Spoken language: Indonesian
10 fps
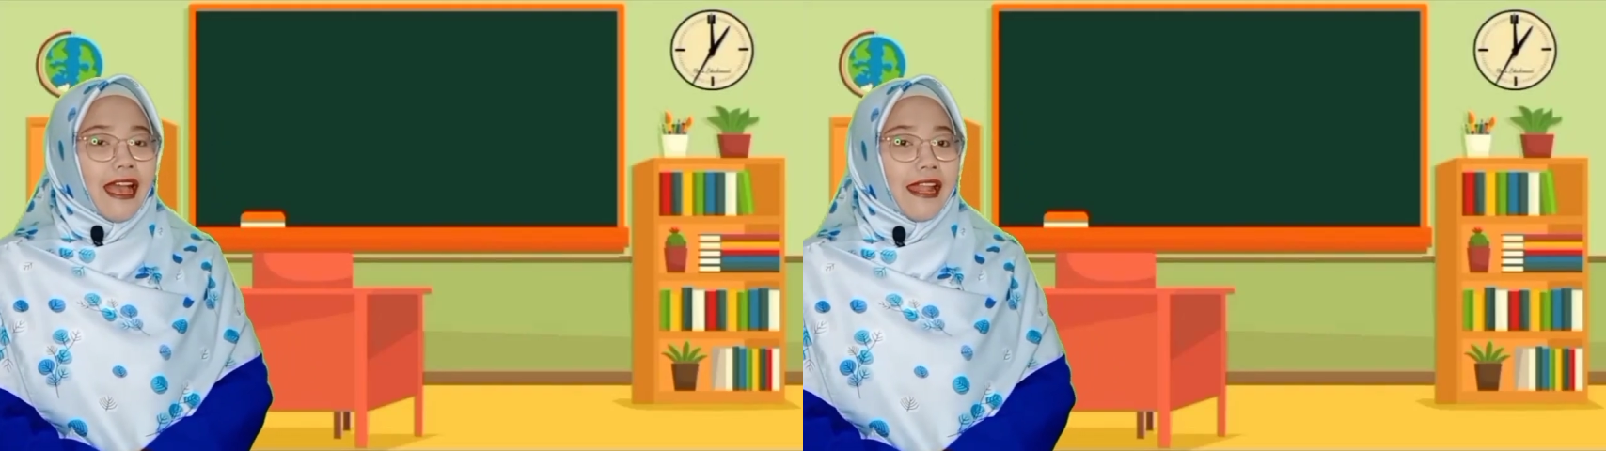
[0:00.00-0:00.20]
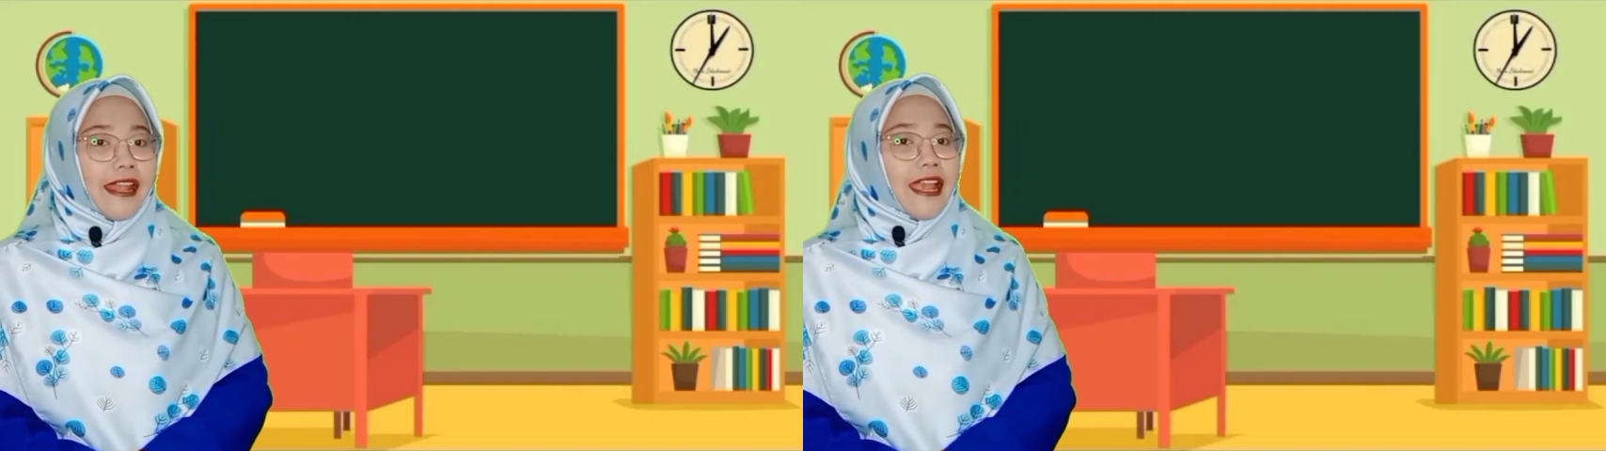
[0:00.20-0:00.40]

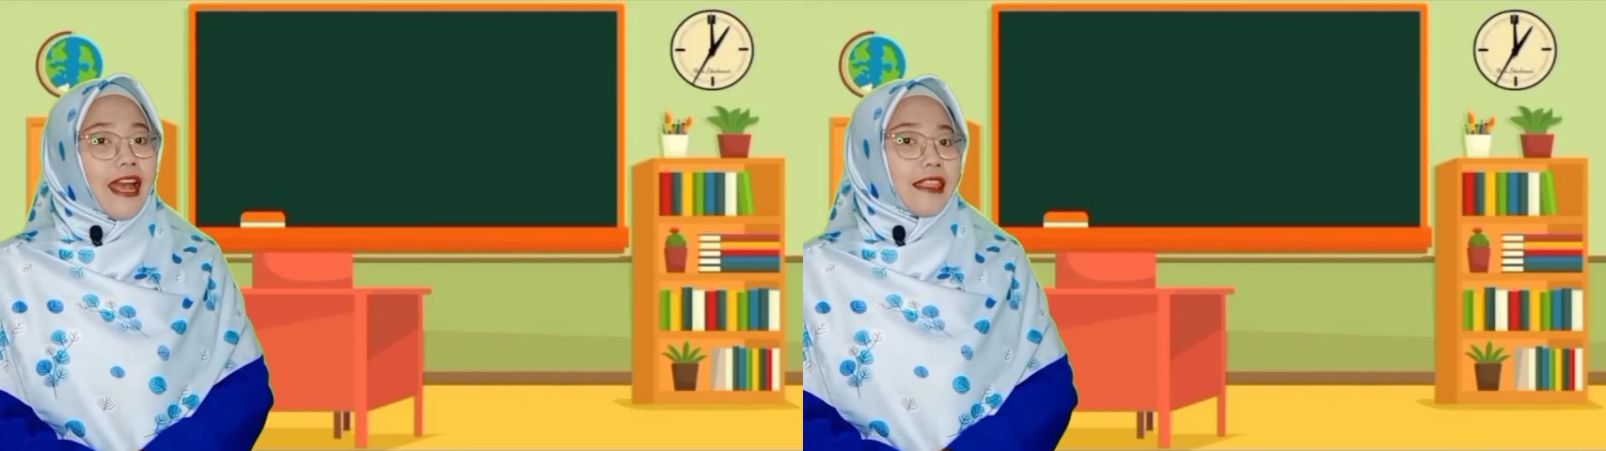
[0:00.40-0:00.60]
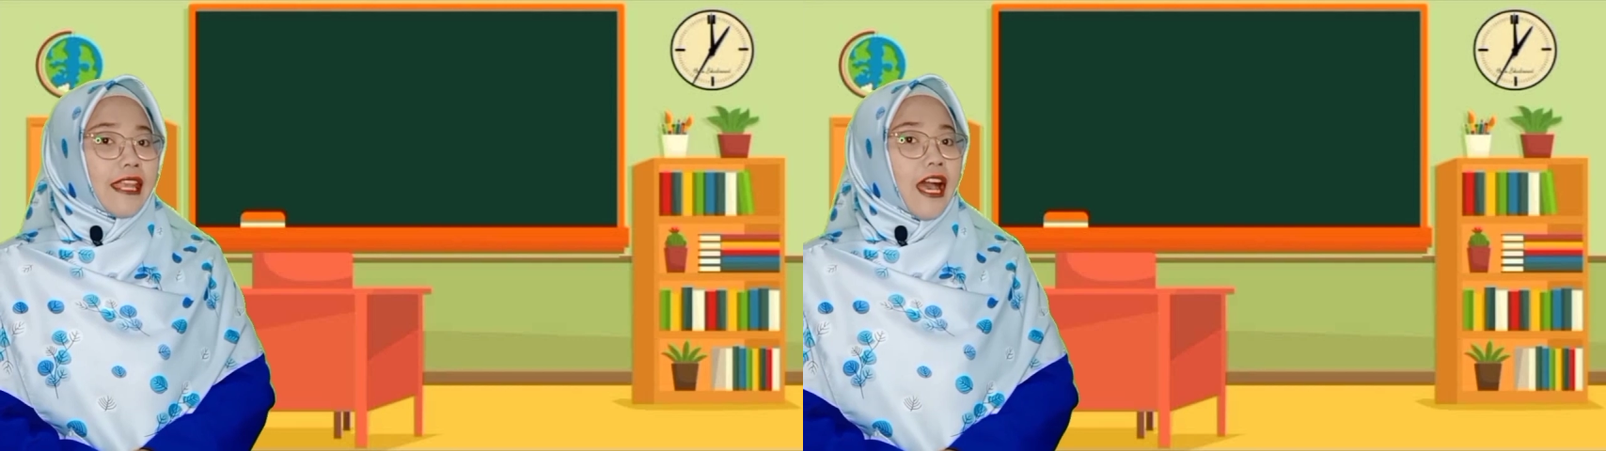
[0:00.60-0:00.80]
ada
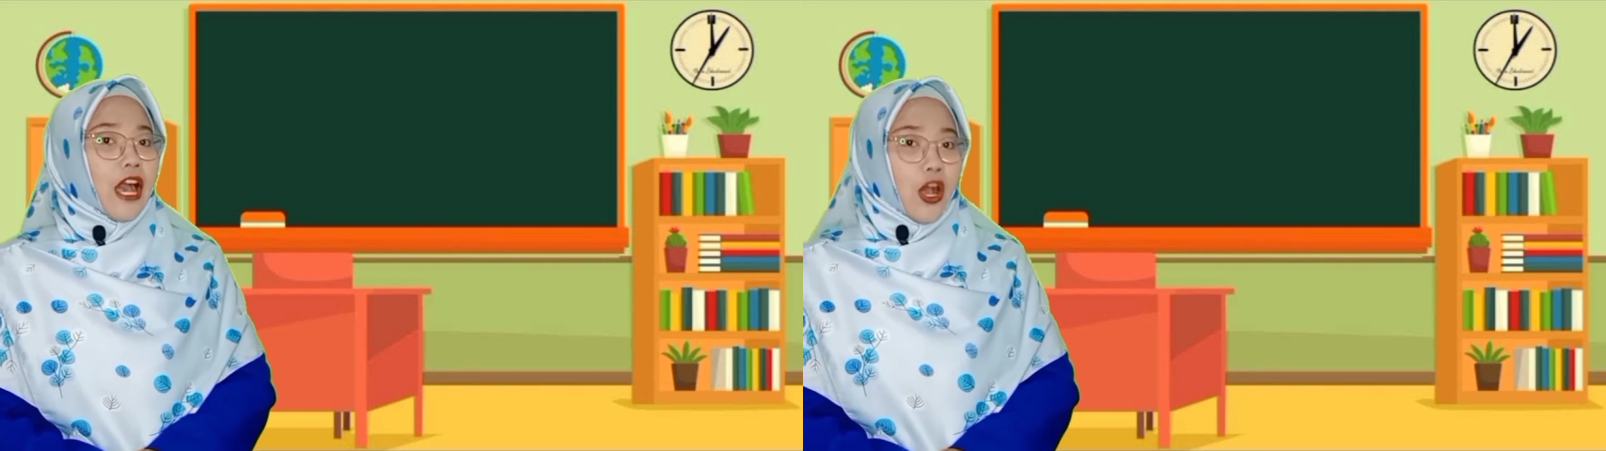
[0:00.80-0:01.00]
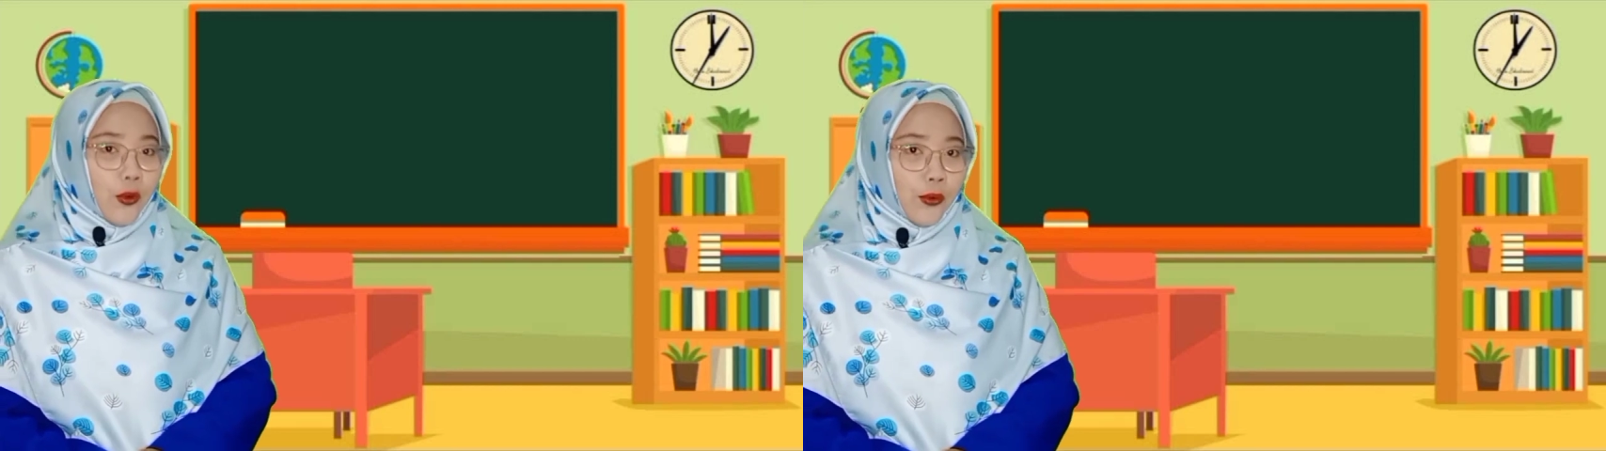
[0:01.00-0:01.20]
yang
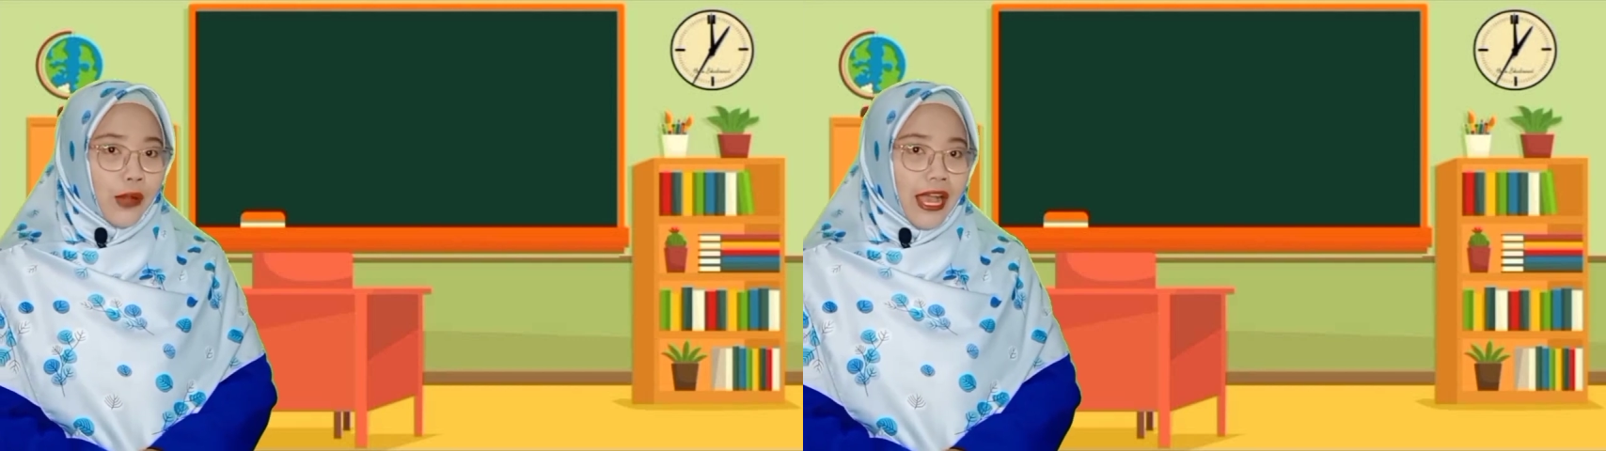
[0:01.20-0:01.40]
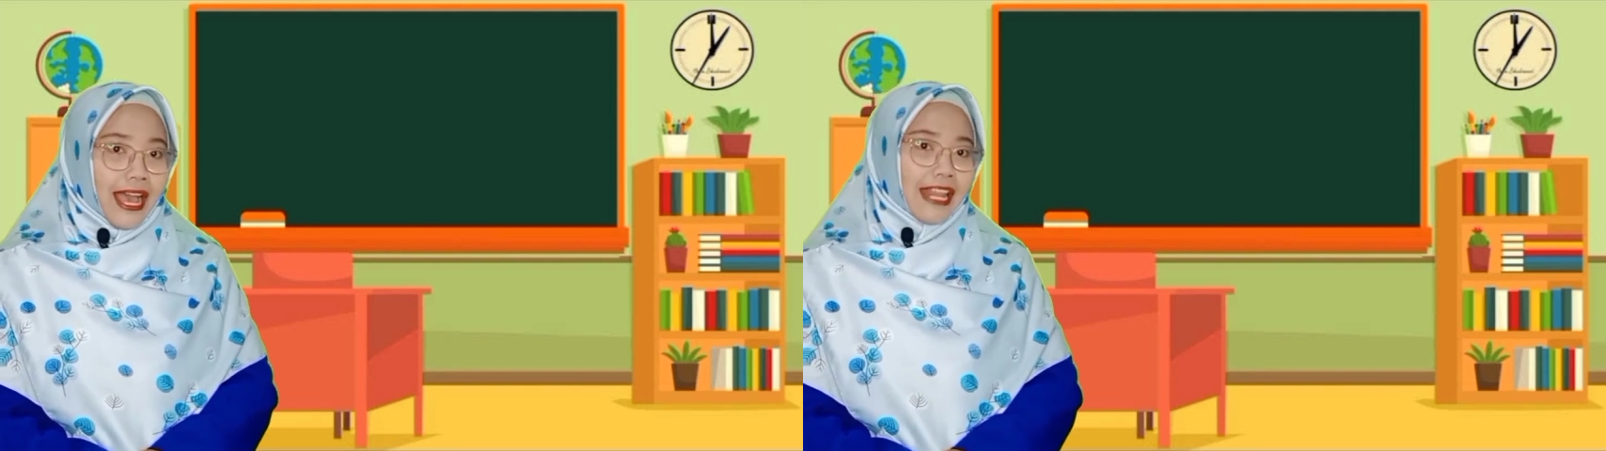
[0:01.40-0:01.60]

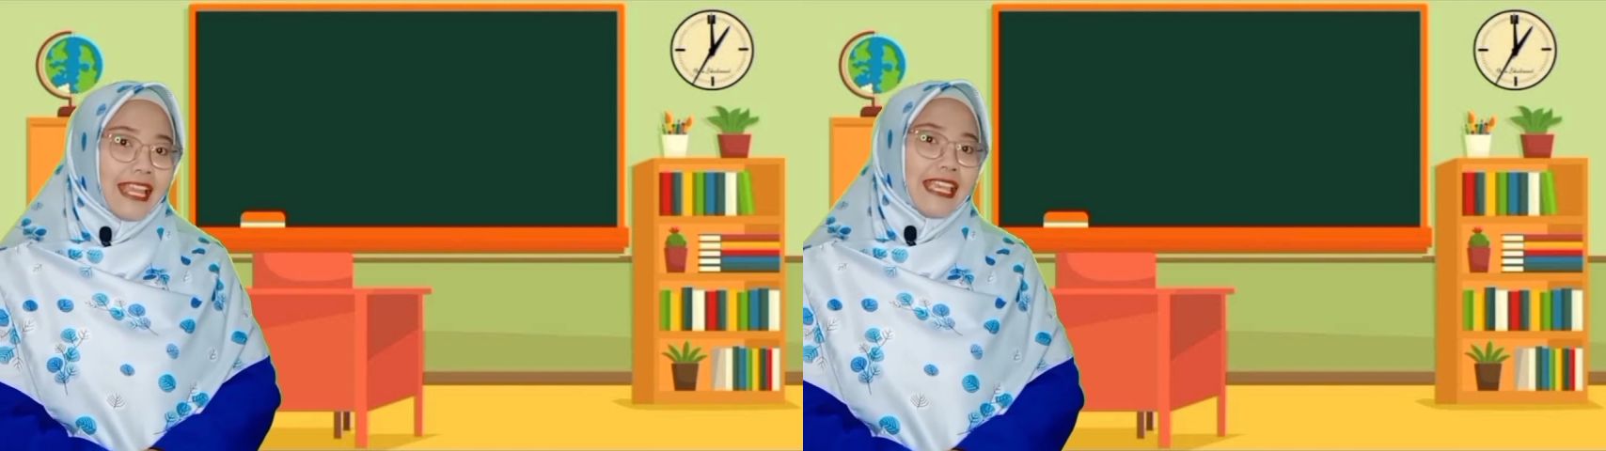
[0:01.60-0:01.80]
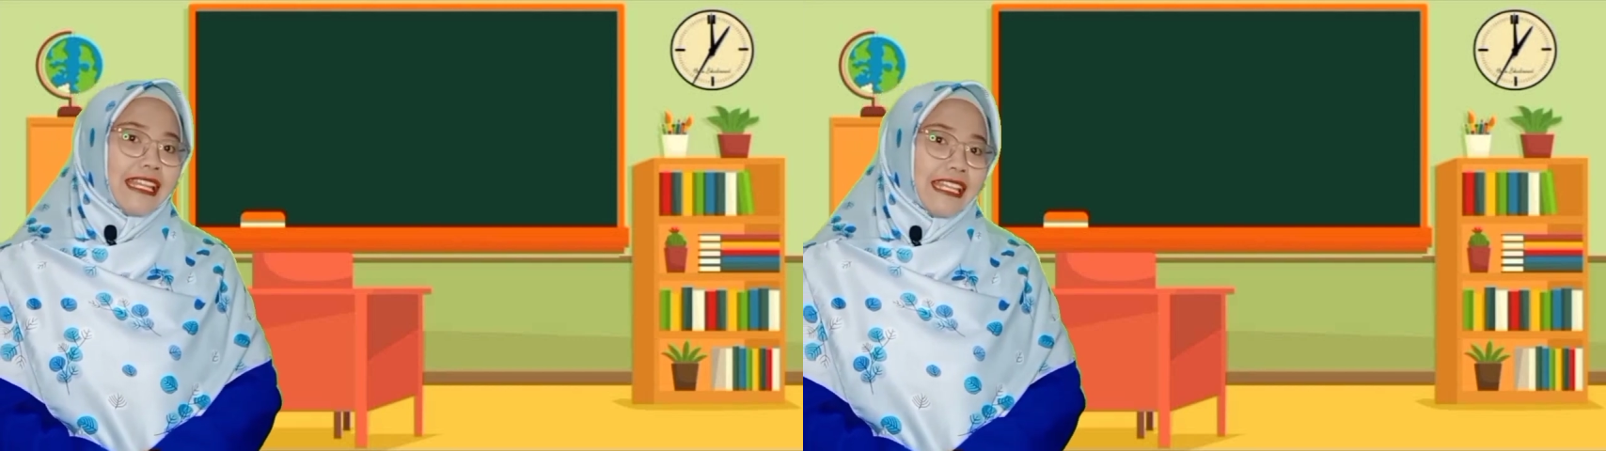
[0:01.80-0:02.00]
tahu
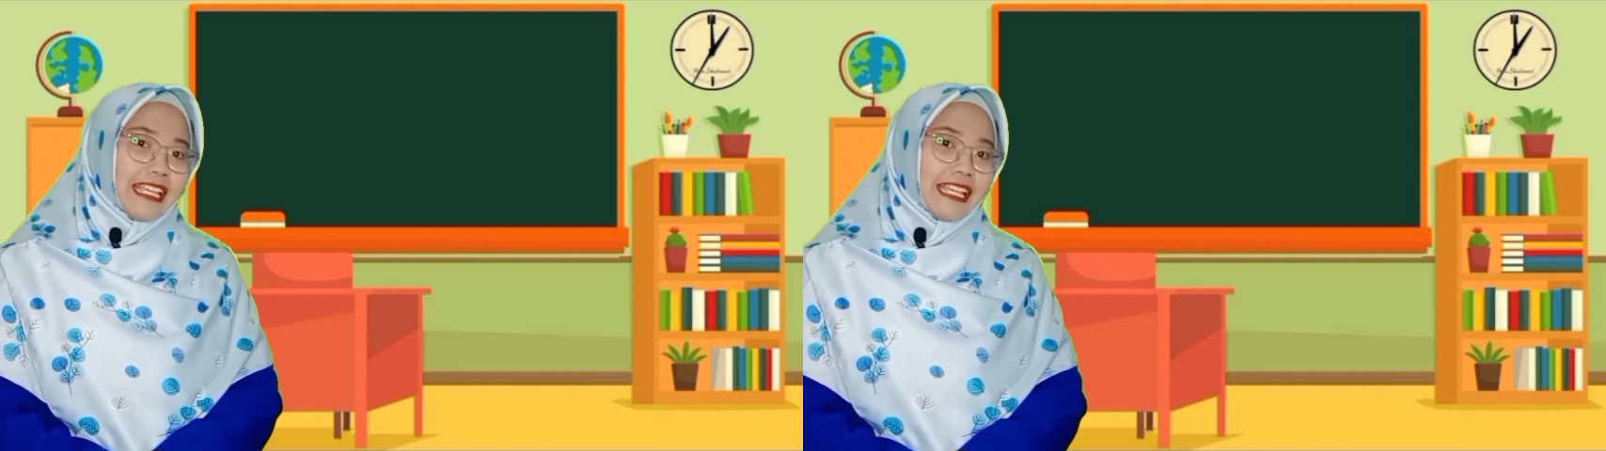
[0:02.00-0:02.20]
hari ini